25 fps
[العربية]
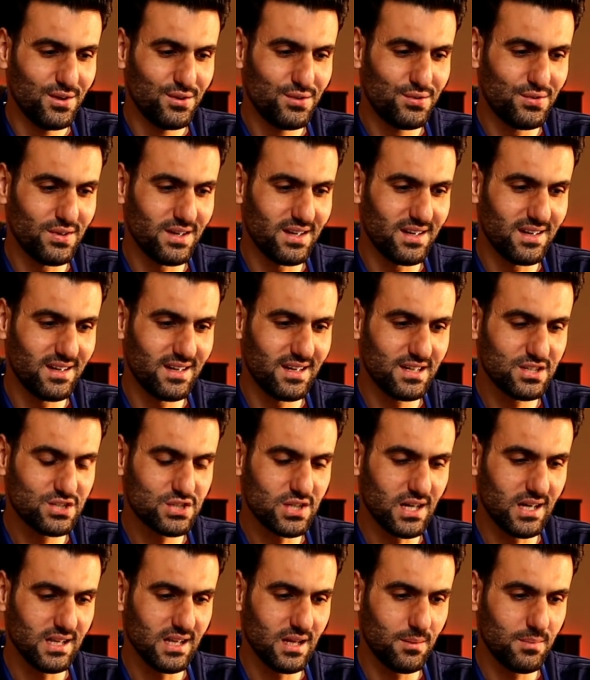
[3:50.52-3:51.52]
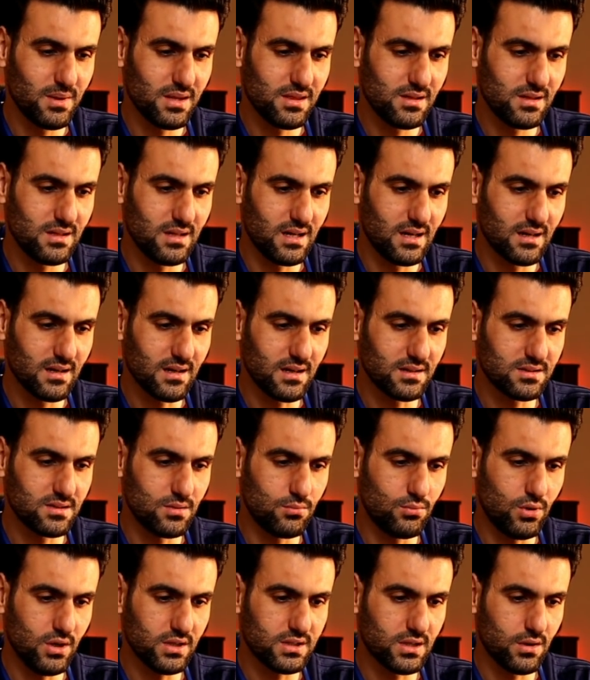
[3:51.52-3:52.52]
فان شاء الله باذن الله
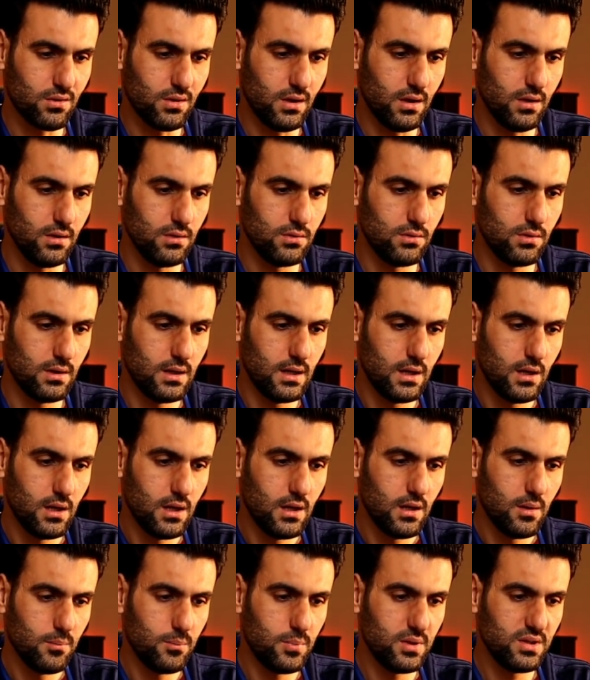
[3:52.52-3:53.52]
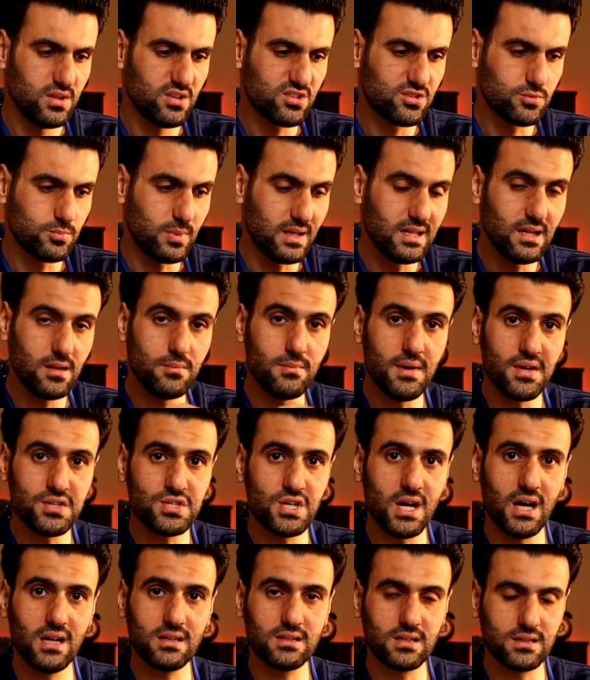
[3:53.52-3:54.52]
نقدم محتوى حلو بالنسبه
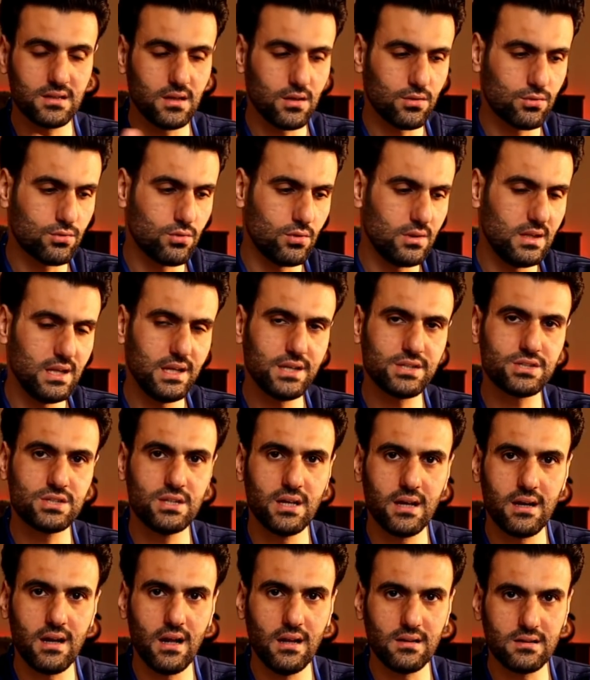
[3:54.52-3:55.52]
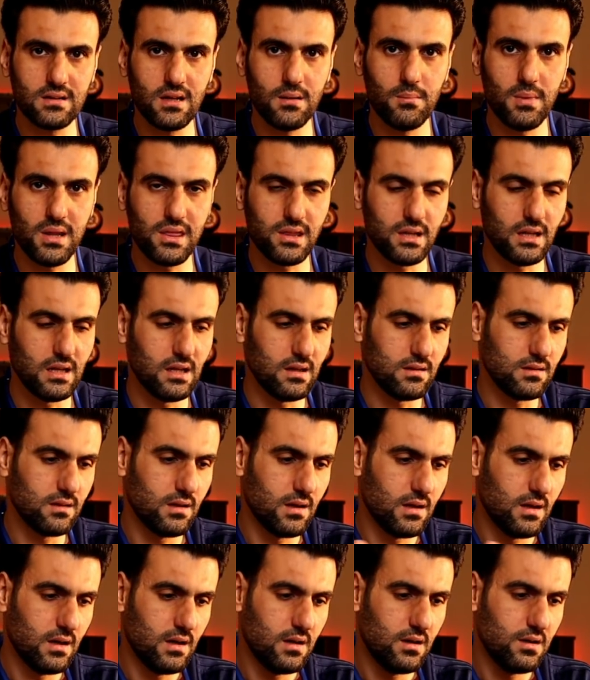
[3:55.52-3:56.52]
للمجال تقدر تقول ليش دخلته مثلا
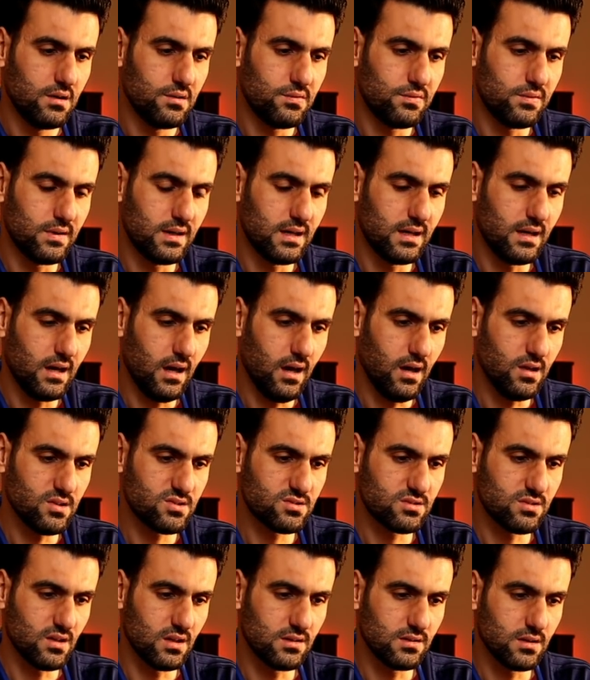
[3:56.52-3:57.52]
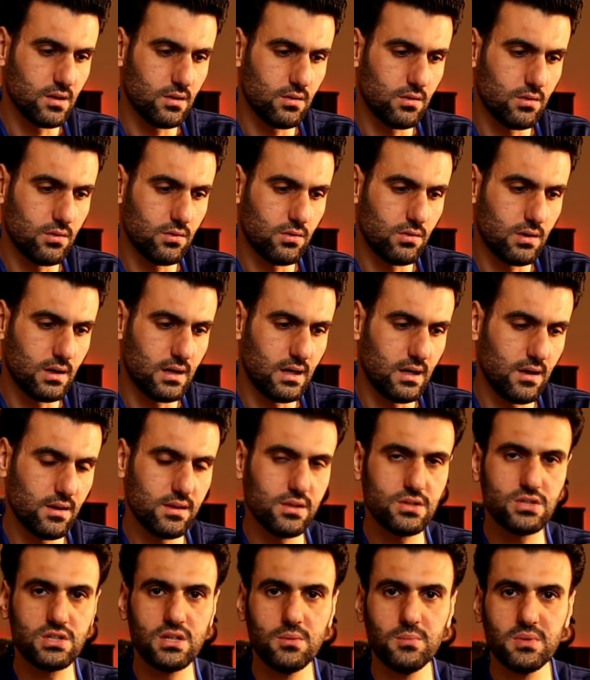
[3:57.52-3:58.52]
فاحس انه
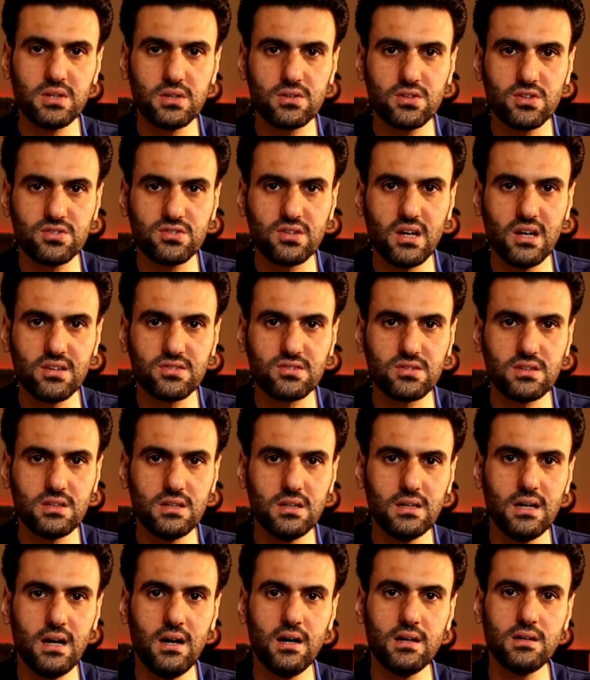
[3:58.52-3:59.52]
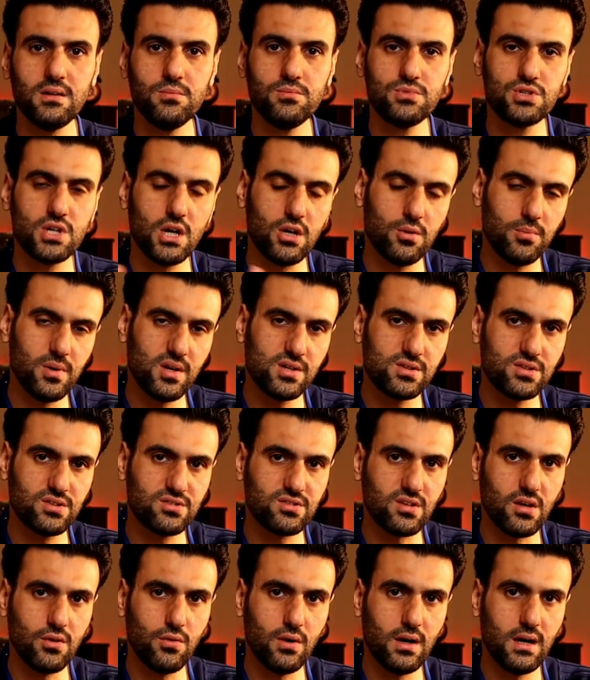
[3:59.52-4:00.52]
هذا الشيء من اختصاصي اني مجرب
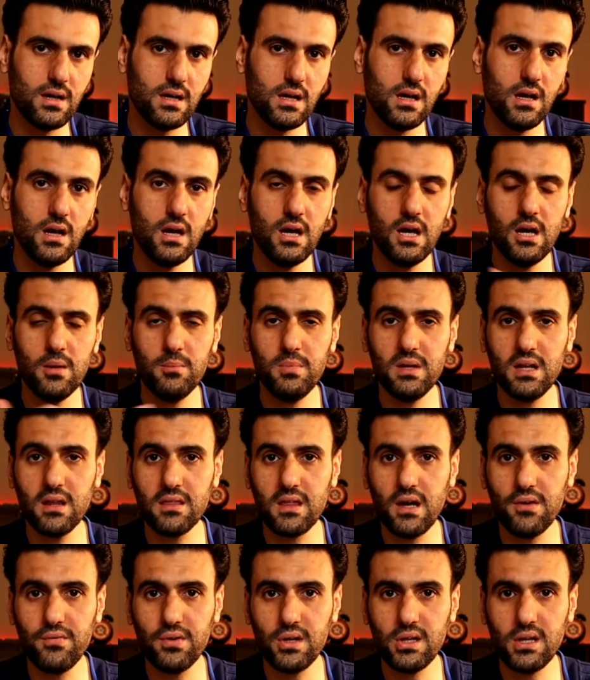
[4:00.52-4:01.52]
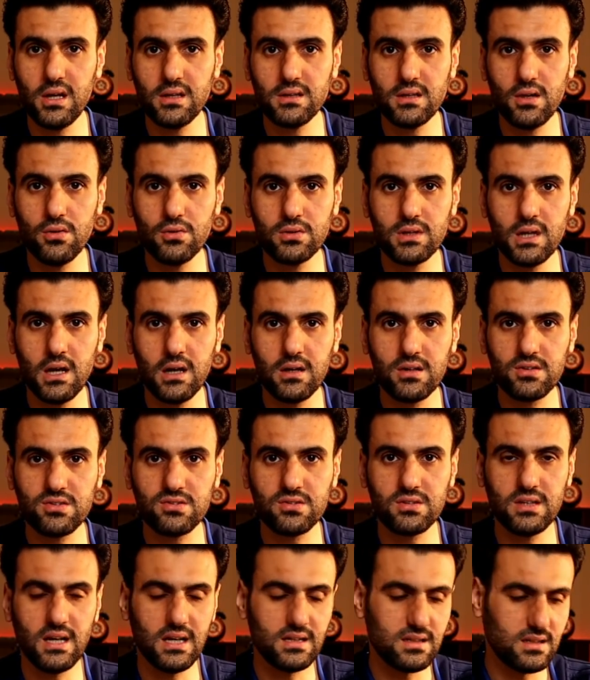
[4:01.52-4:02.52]
اجهزه هوايه بالاضافه الى انه
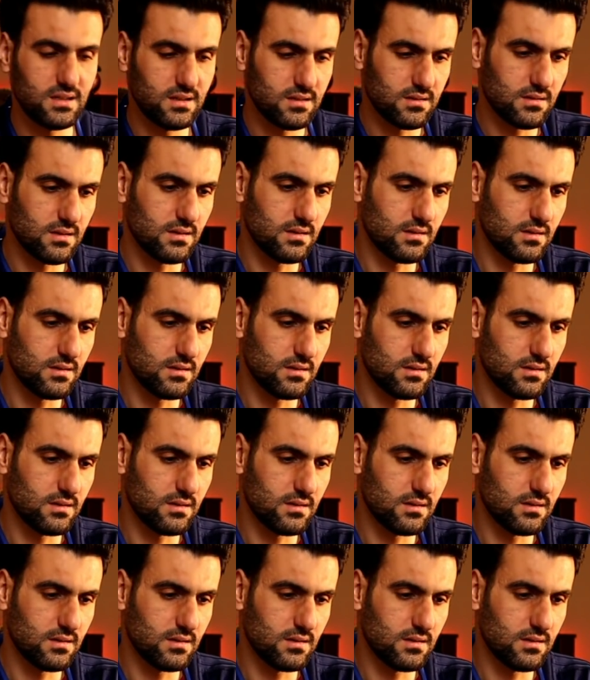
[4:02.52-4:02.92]
دارس يعني